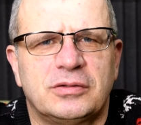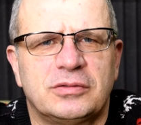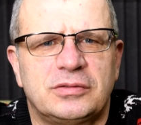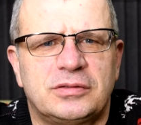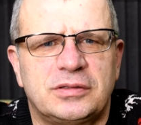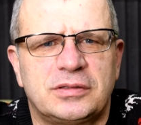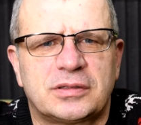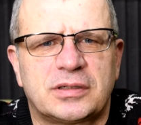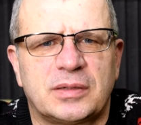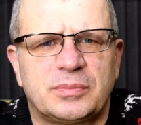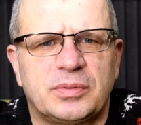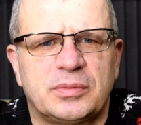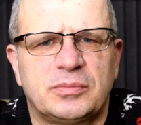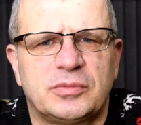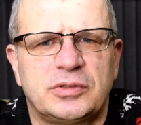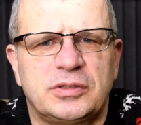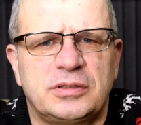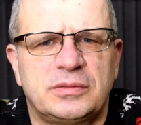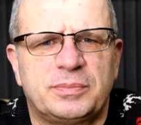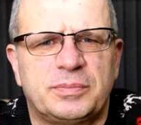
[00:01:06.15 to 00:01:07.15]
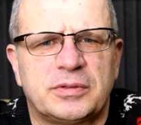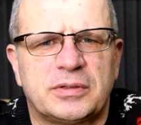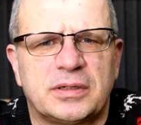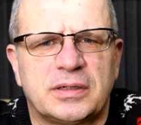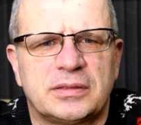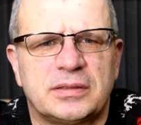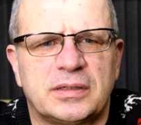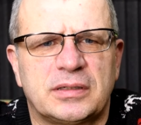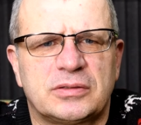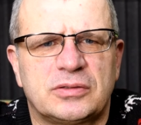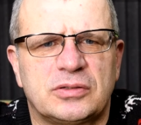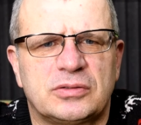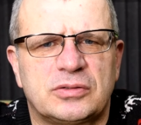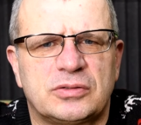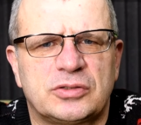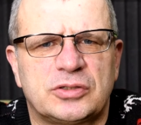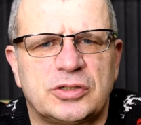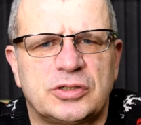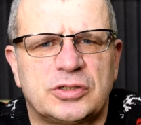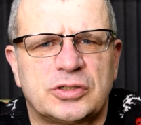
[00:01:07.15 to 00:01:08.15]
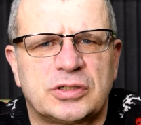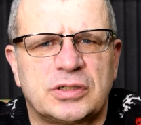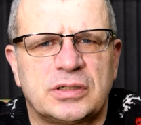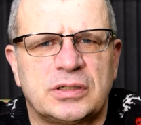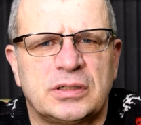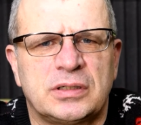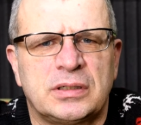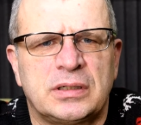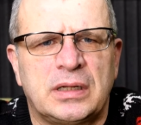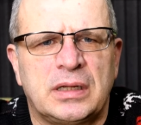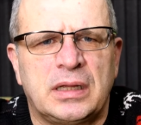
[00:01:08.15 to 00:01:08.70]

odzyska po moich poradach, to troszeczkę